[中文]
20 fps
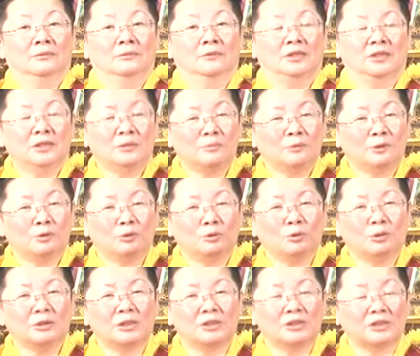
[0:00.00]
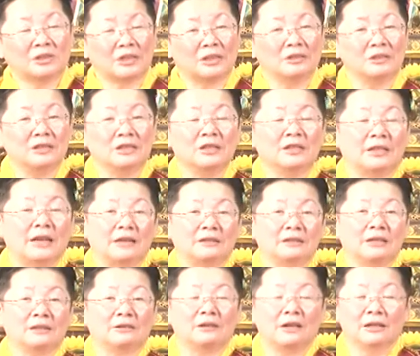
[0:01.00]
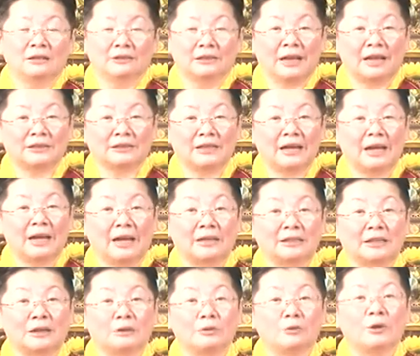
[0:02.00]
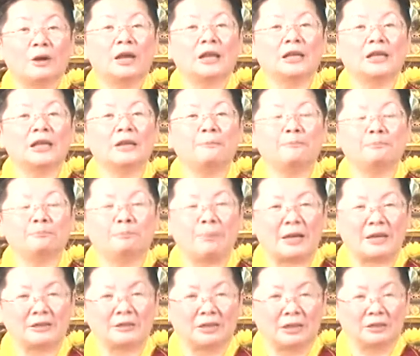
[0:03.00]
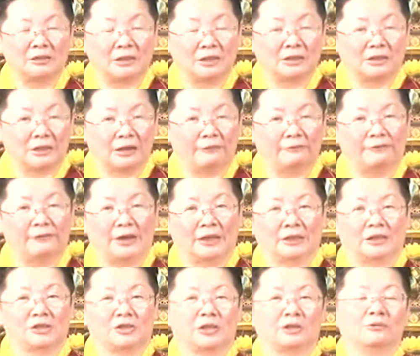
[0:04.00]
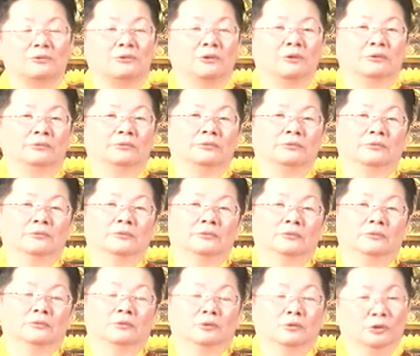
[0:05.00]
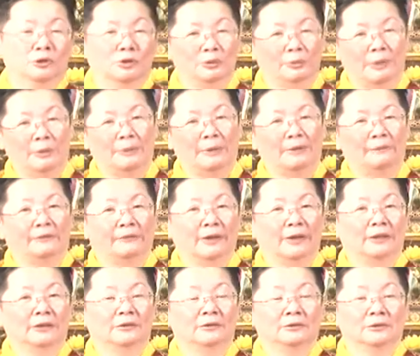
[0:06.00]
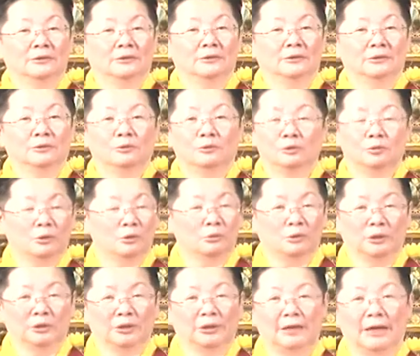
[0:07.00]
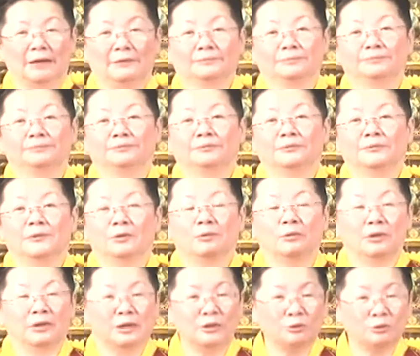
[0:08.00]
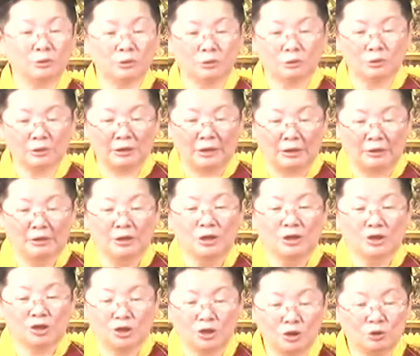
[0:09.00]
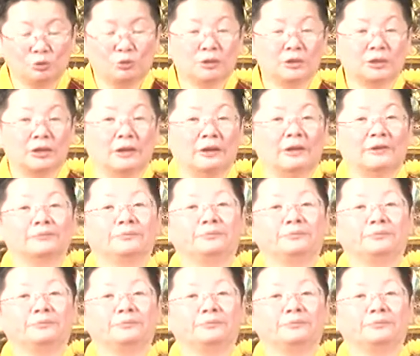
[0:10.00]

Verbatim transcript: 这么多的神奇感应，大家还在过一般人的想法的生活，我就没办法，我做我的了。我能做多少是多少，